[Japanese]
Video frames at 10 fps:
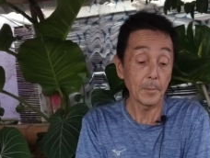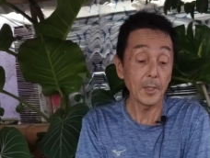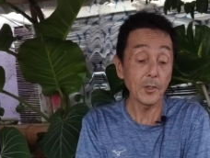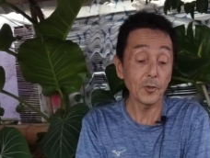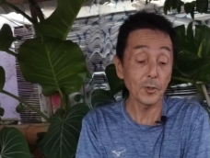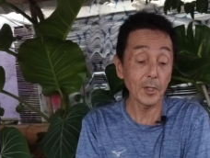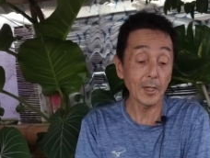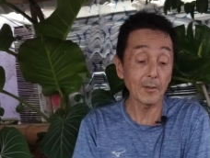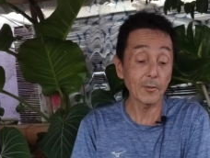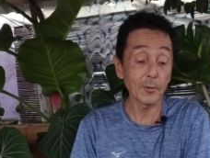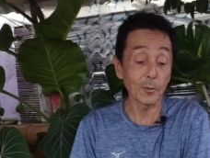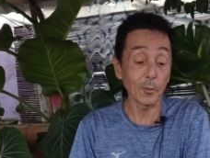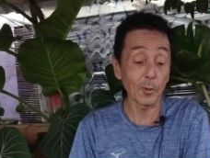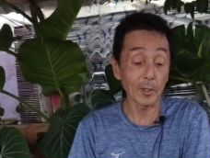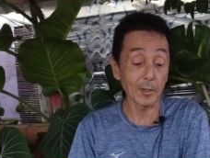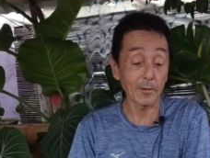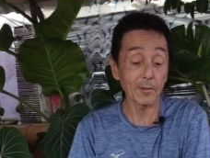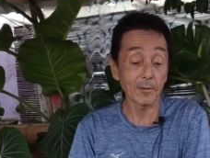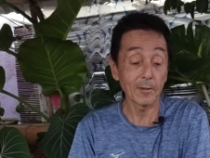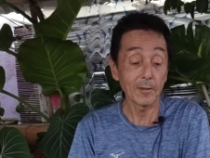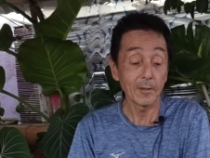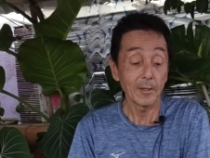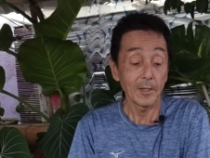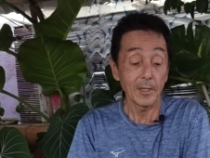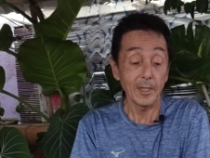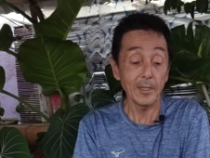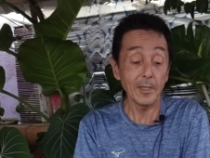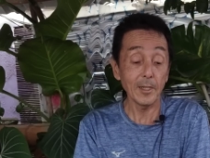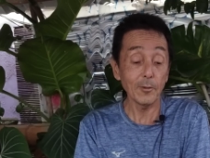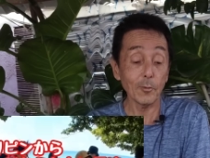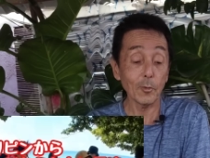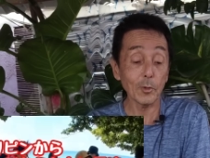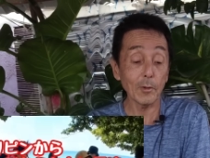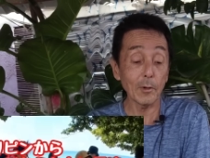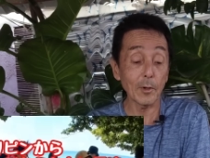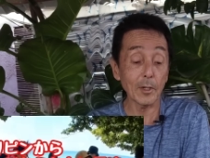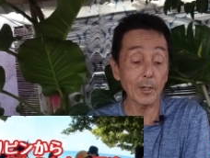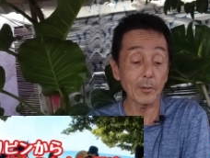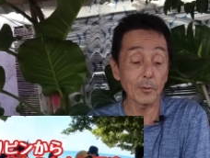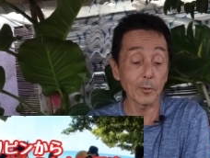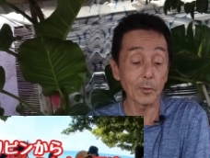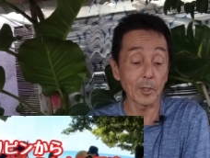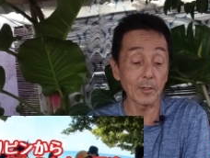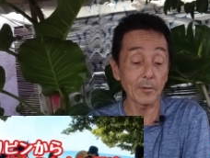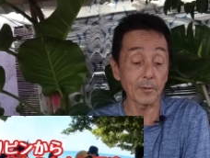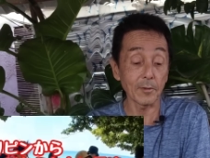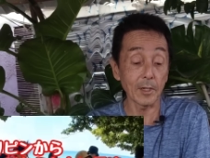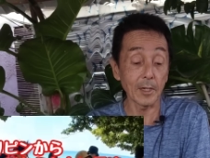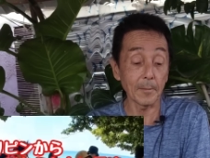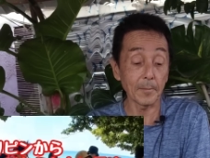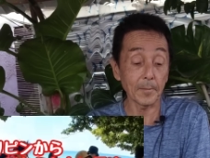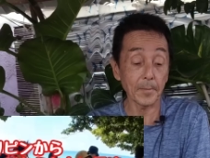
ピン中に関する動画です。言っていることはわかるのですが、